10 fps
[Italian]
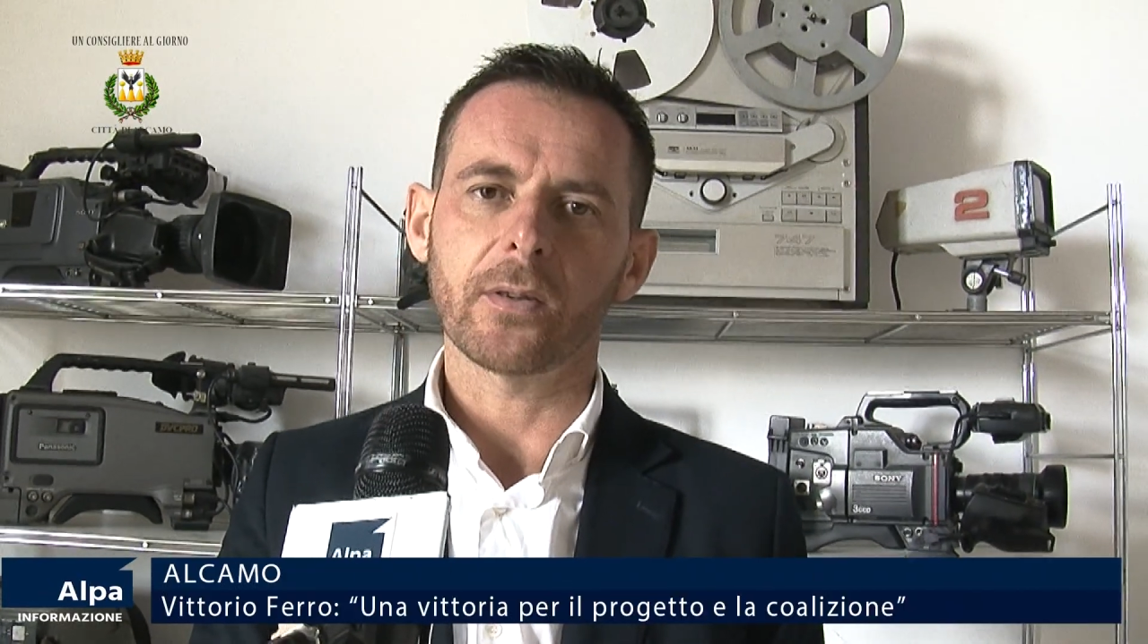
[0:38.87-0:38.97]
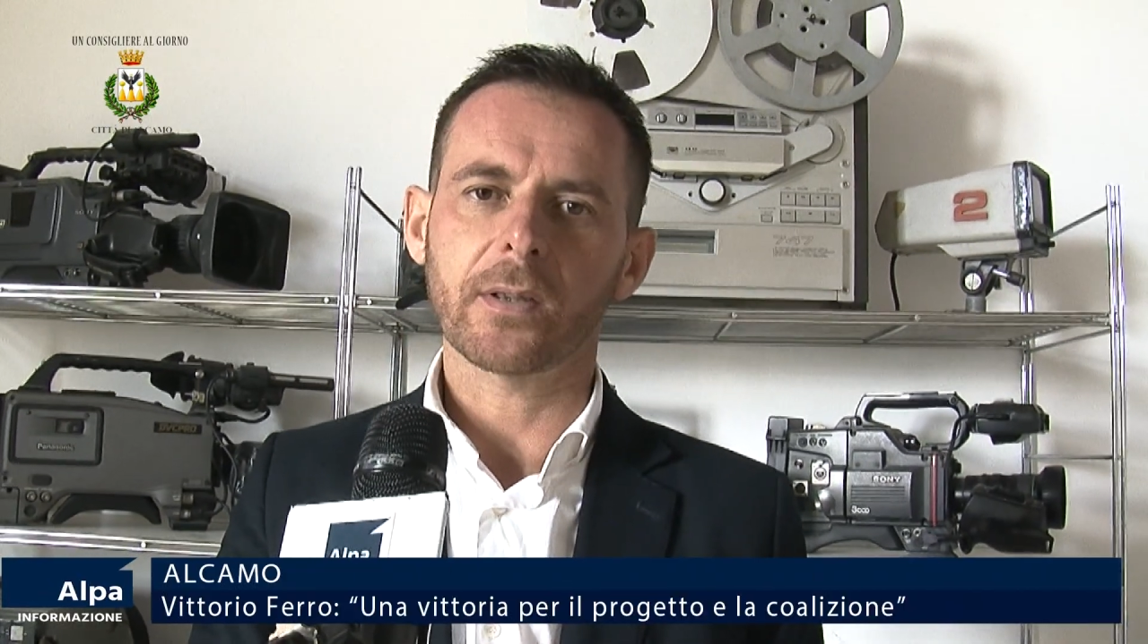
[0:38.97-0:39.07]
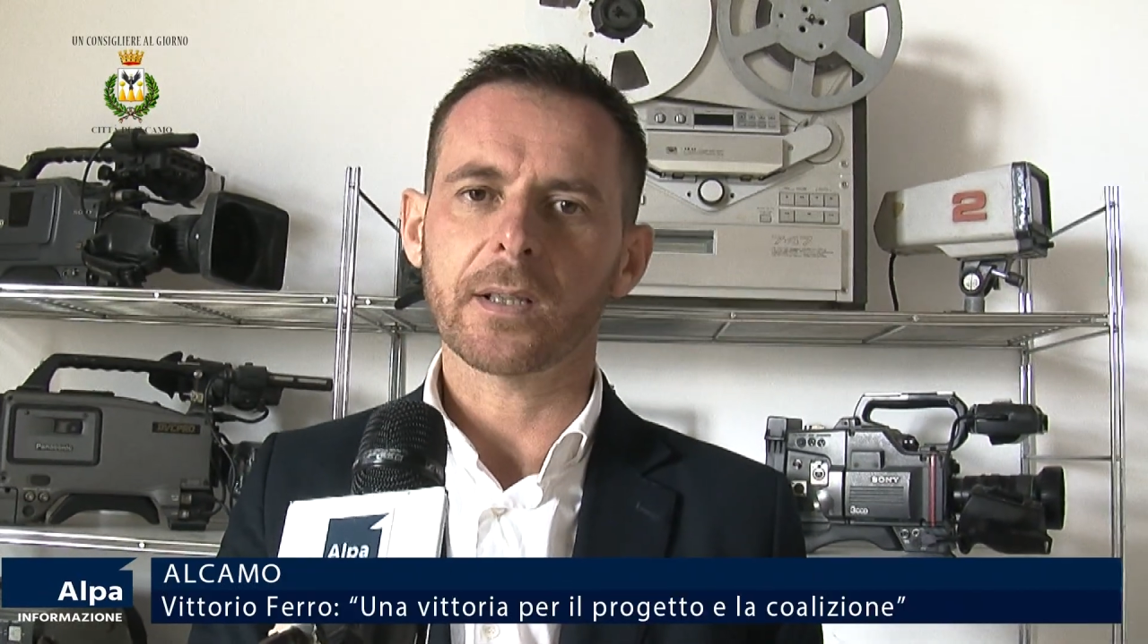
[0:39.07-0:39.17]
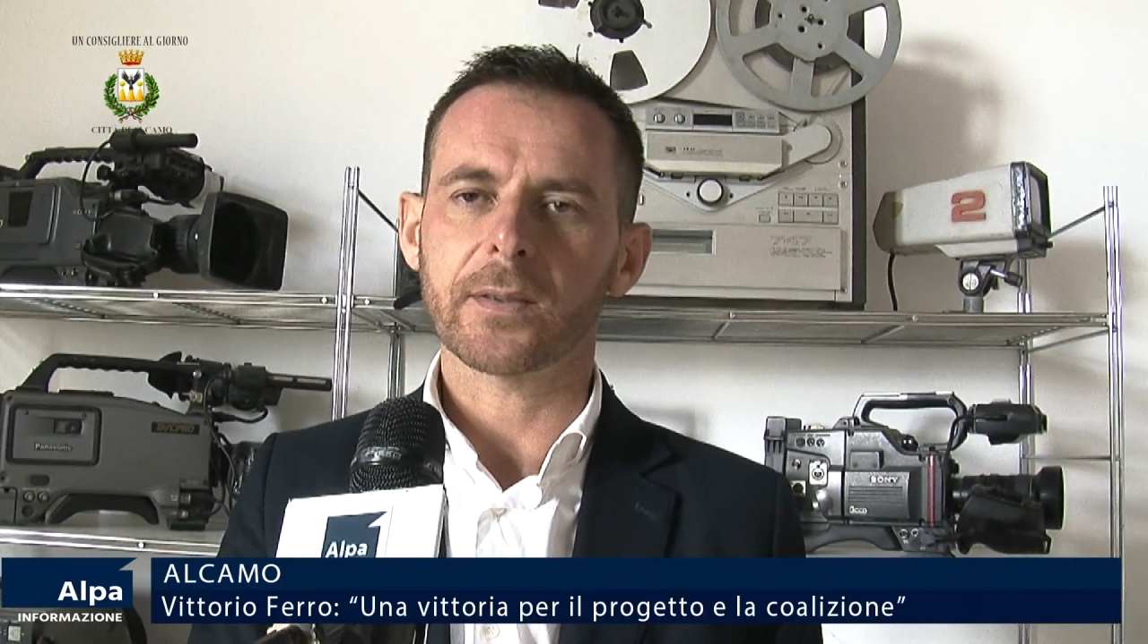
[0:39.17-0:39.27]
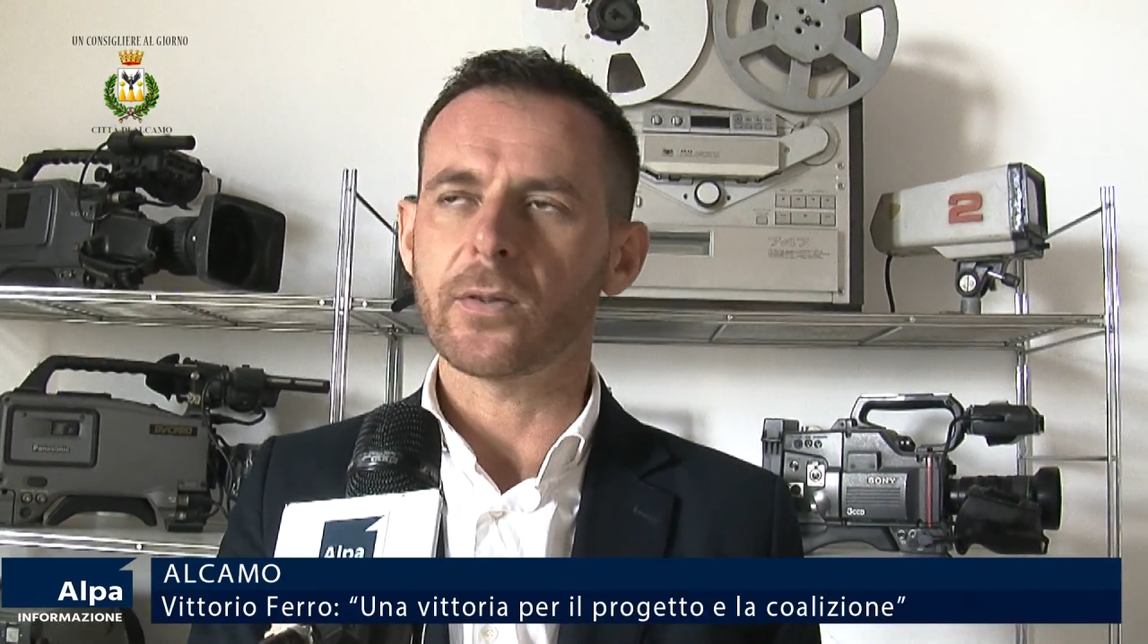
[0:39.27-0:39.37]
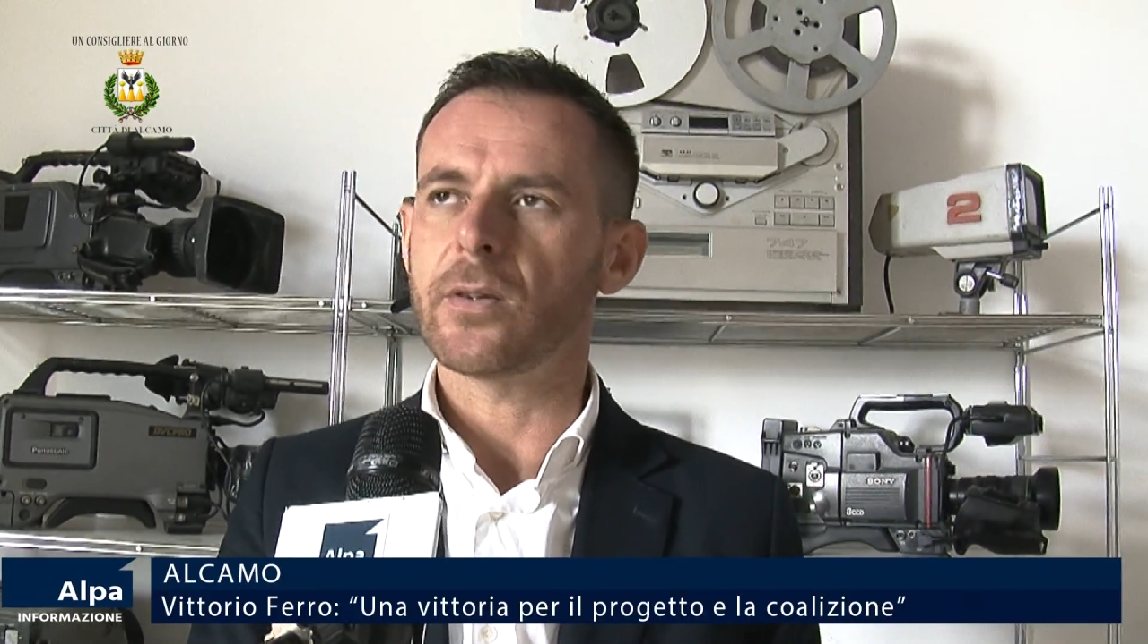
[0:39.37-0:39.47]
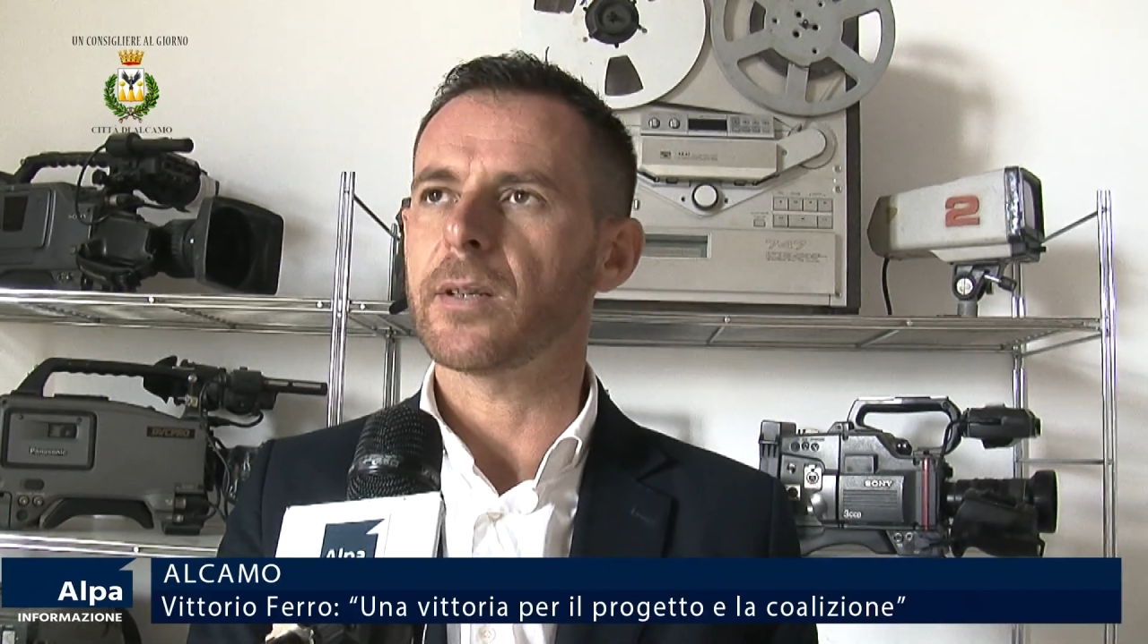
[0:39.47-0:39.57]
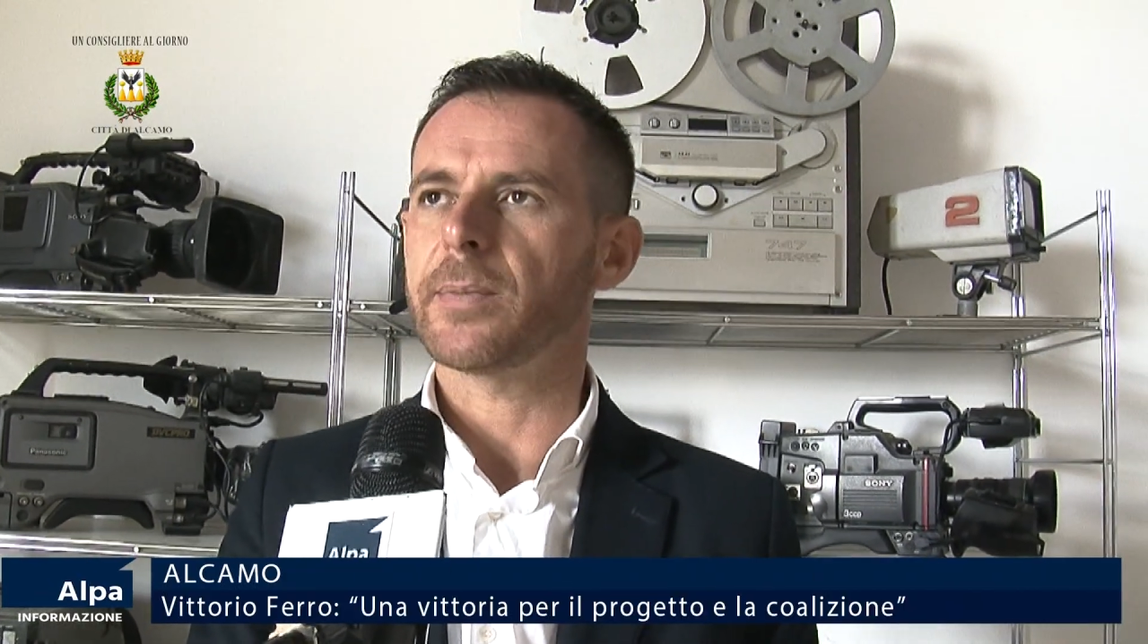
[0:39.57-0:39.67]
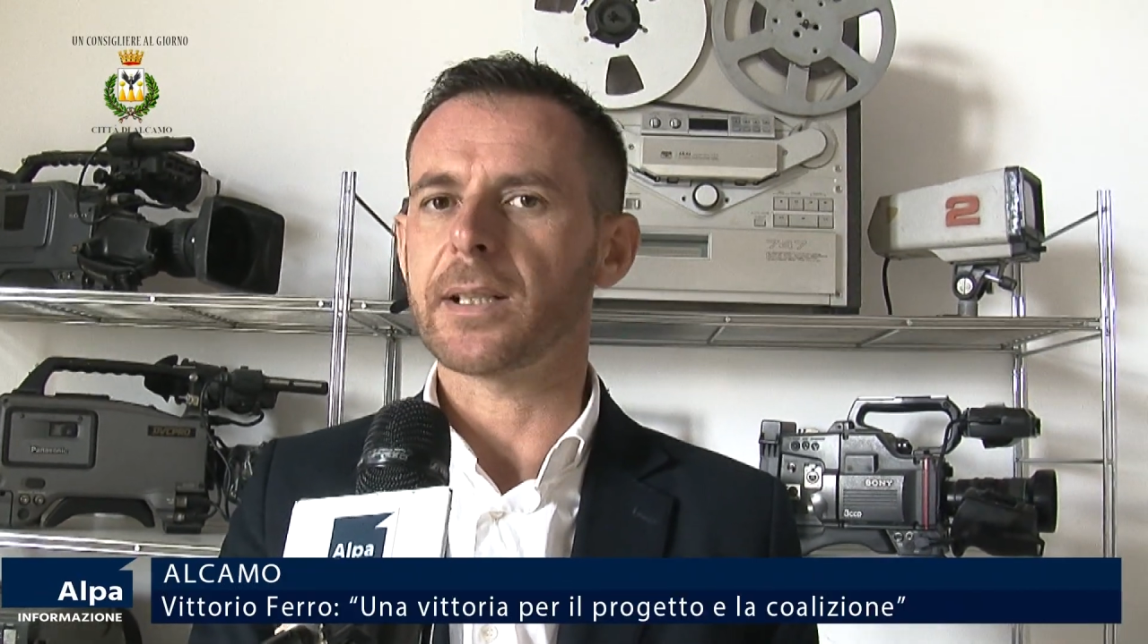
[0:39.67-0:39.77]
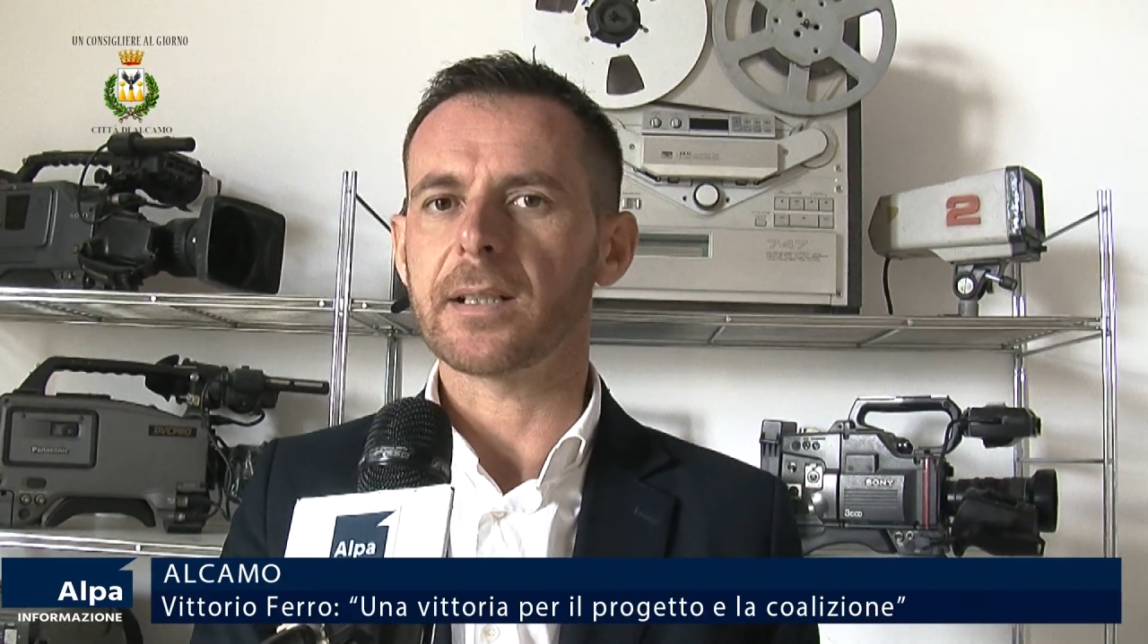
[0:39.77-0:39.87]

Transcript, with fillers: l'occasione per